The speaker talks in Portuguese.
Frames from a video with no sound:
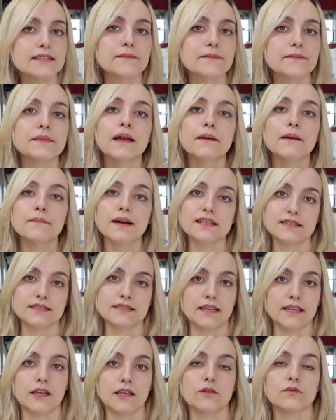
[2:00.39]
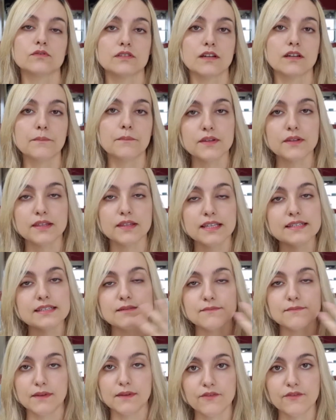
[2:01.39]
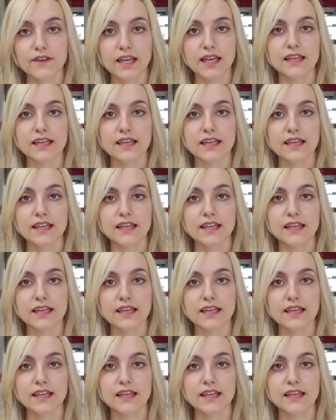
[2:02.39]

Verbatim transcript: mas sim, os japoneses me veem